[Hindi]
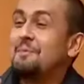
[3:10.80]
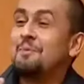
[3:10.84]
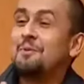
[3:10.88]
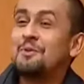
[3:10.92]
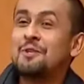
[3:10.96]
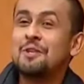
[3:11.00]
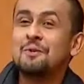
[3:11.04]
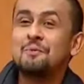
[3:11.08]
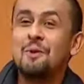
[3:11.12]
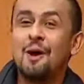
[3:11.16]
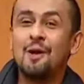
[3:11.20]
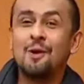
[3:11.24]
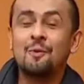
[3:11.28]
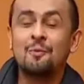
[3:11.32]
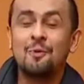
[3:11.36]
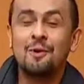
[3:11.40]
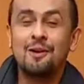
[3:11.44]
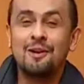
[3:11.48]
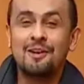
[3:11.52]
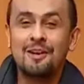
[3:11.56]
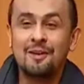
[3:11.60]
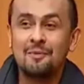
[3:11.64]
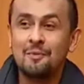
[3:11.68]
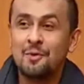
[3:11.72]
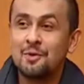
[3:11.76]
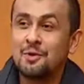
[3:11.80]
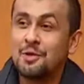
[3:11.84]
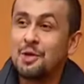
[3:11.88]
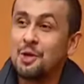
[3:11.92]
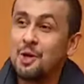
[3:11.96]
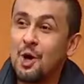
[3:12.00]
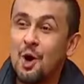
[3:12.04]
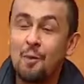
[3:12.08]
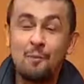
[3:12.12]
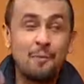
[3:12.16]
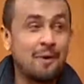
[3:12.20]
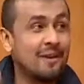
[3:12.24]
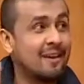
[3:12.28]
मुझे मालूम पड़ा कि मुझे
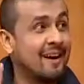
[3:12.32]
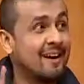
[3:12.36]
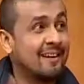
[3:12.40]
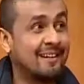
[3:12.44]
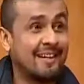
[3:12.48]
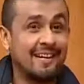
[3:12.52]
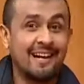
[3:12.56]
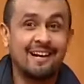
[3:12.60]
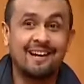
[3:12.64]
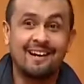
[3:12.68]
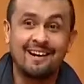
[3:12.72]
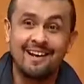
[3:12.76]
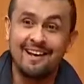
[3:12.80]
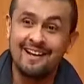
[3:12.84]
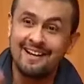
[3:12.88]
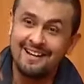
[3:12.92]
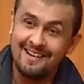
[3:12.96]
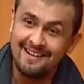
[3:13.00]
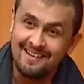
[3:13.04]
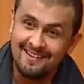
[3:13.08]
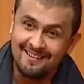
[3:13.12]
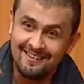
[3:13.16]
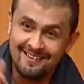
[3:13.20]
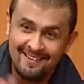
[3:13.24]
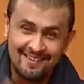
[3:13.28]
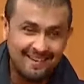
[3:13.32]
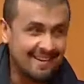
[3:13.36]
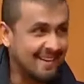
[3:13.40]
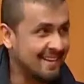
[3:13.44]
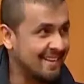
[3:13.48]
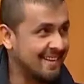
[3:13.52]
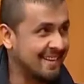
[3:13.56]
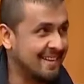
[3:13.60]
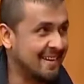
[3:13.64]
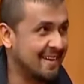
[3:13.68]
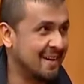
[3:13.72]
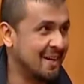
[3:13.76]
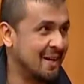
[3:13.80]
कॉपीराइट के लिए लड़ाई
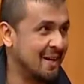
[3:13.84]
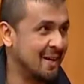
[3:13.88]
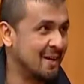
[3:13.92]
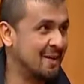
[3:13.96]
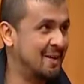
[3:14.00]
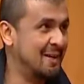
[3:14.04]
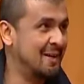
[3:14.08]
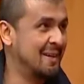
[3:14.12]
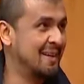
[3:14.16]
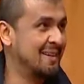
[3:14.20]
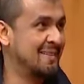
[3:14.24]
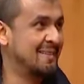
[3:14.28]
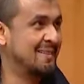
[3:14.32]
लड़नी है